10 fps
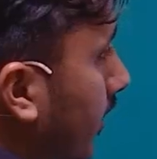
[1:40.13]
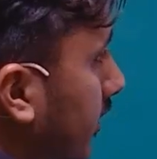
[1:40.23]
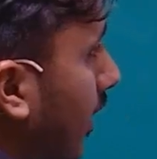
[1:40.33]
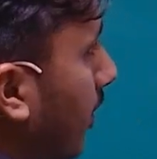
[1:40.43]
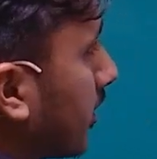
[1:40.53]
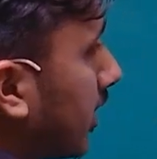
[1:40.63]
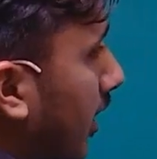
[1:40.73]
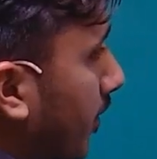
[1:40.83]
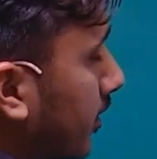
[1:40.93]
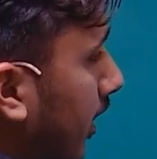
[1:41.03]
जहाँ पर
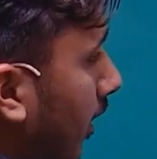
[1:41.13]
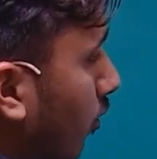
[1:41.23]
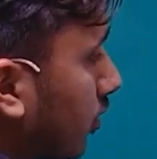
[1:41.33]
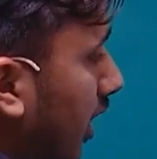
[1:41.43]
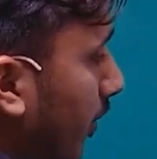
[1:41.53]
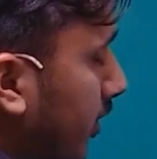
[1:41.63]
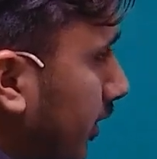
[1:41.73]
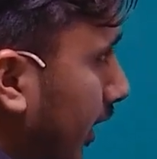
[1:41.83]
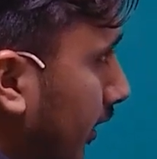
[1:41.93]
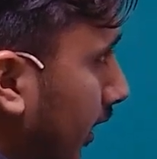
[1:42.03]
सिलेबस है और सिलेबस
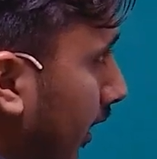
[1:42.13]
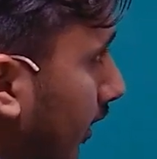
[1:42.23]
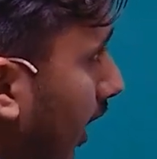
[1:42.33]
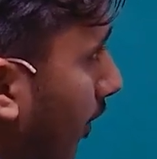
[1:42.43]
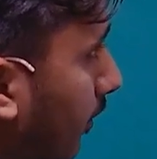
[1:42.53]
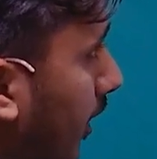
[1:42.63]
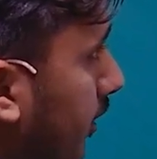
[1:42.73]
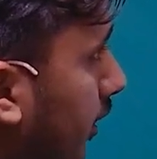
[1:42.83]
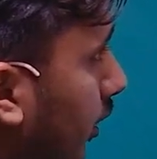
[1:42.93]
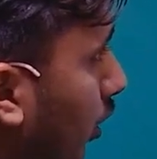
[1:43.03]
के अंतर्गत आप देख
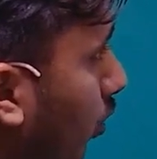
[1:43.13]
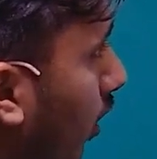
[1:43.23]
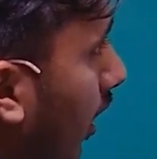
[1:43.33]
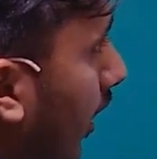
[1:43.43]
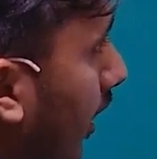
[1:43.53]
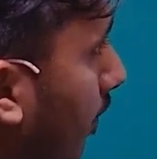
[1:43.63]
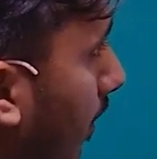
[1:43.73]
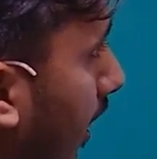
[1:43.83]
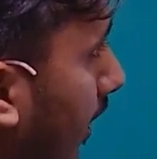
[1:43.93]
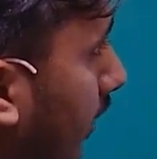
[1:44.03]
सकते हो कि
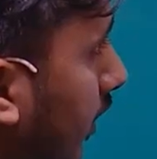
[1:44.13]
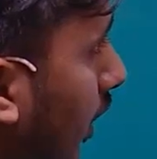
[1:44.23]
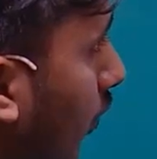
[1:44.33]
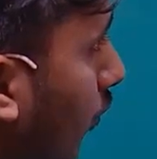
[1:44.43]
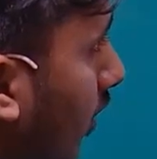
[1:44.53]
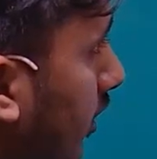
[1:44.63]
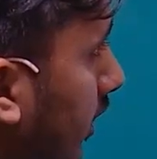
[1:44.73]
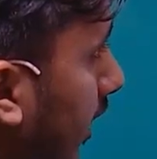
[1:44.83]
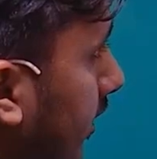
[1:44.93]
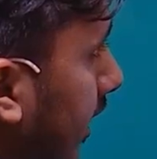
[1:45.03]
मैथ फर्स्ट
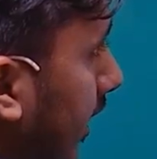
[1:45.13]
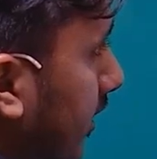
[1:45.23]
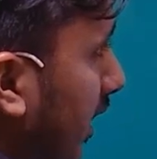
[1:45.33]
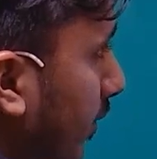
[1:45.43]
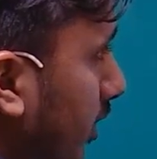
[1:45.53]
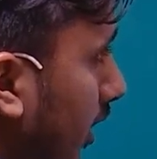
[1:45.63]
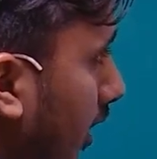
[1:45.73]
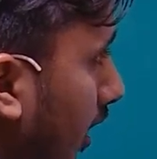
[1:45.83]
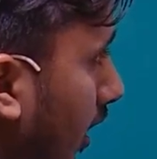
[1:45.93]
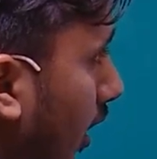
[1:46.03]
एंड सेकेंड सेमेस्टर
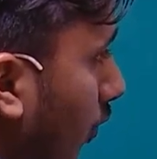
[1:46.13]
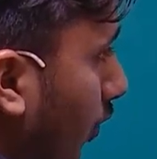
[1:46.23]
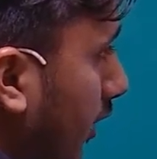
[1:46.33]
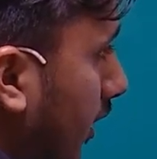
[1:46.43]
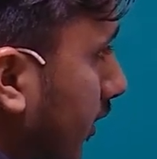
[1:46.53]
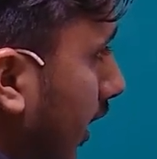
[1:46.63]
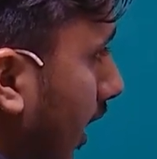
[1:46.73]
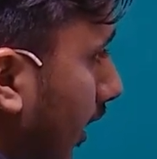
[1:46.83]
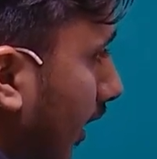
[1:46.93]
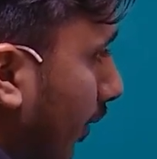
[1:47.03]
का फिजिक्स का
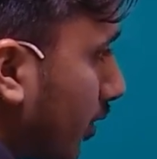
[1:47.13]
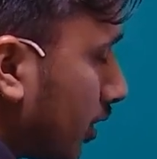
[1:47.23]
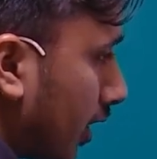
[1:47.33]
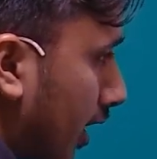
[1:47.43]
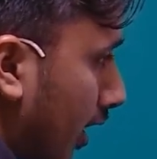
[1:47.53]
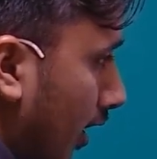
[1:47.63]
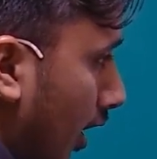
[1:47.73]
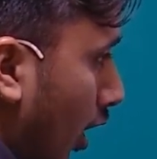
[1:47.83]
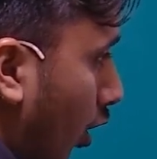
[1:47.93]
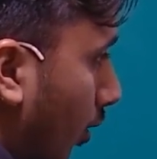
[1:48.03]
केमिस्ट्री का
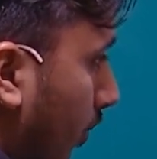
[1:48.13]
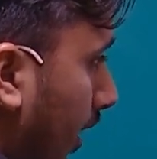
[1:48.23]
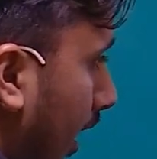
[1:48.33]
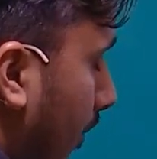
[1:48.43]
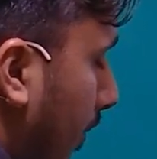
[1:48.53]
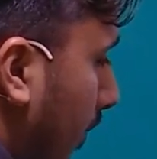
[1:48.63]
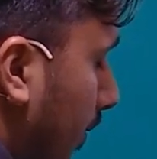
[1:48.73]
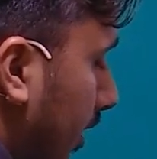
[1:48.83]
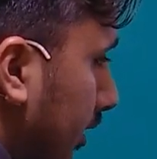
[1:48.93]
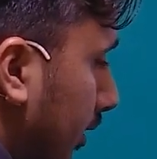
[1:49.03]
और यहाँ पर
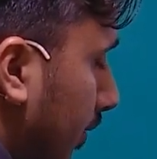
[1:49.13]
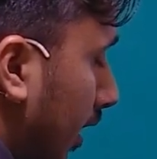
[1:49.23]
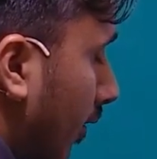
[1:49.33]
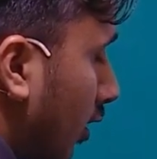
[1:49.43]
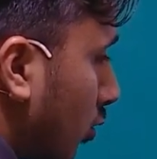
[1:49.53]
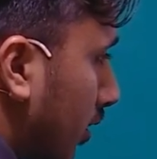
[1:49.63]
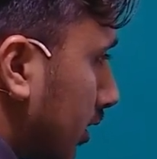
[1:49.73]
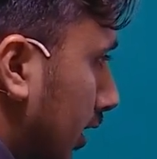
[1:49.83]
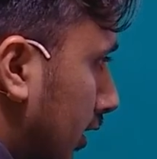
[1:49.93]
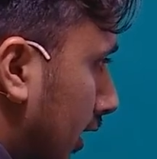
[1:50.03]
बी एस सी बी एड वाले जो
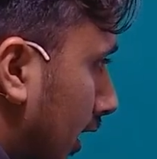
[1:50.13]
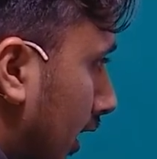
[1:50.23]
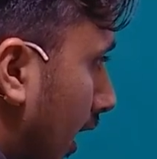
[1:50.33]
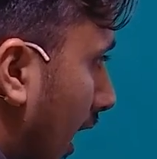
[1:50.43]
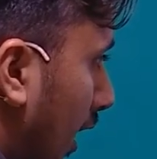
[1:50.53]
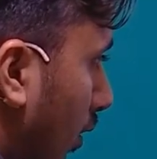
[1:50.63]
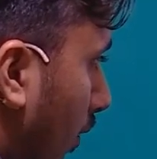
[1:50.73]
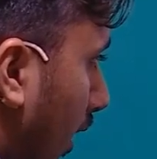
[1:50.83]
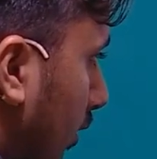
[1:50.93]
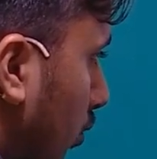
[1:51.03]
बच्चे हैं जिनके लिए एनुअल
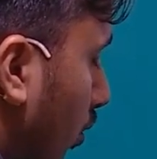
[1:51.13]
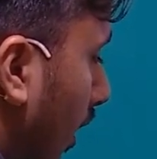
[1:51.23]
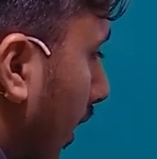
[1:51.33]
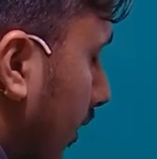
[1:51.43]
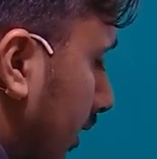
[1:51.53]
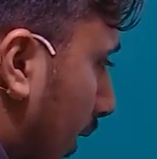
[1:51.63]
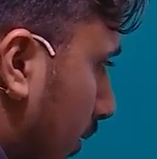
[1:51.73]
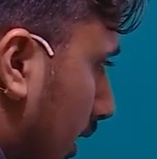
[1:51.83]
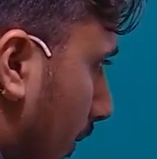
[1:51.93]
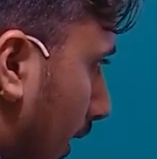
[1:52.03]
वाला जो
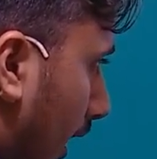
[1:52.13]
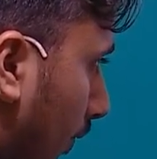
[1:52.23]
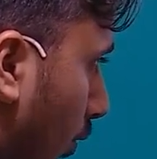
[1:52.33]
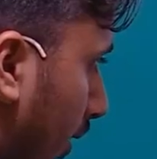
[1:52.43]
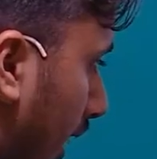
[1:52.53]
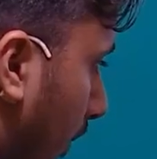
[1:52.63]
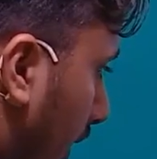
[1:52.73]
सिलेबस आपका है वो भी यहाँ पर